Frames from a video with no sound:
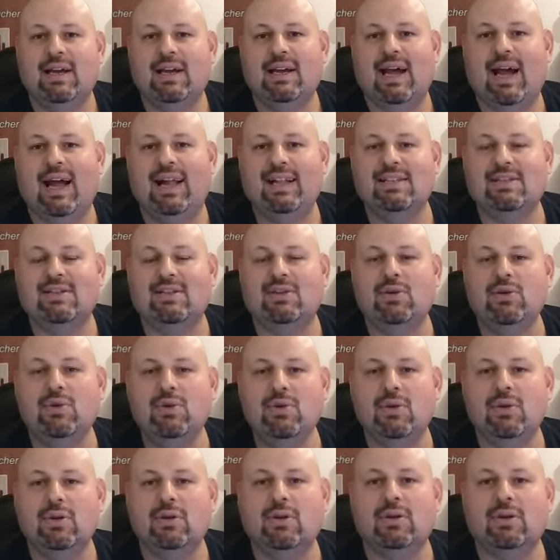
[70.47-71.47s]
als
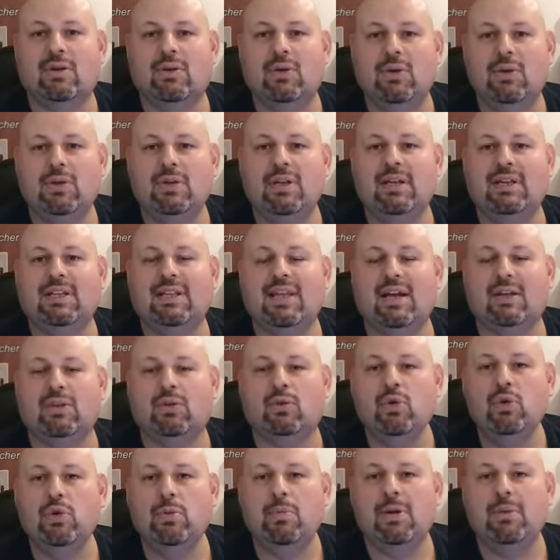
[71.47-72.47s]
Kü König der
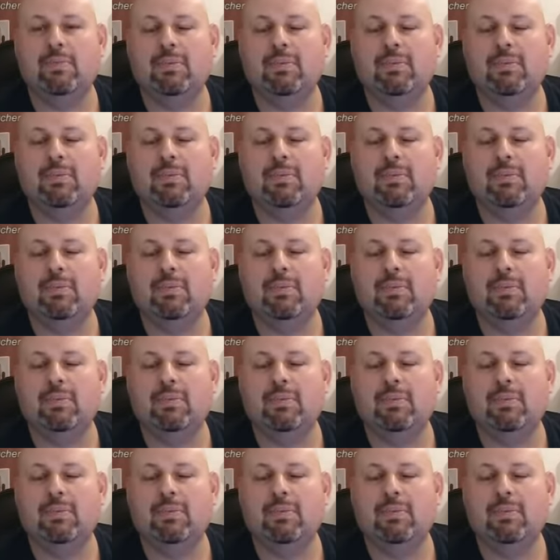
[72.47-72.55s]
Dübel,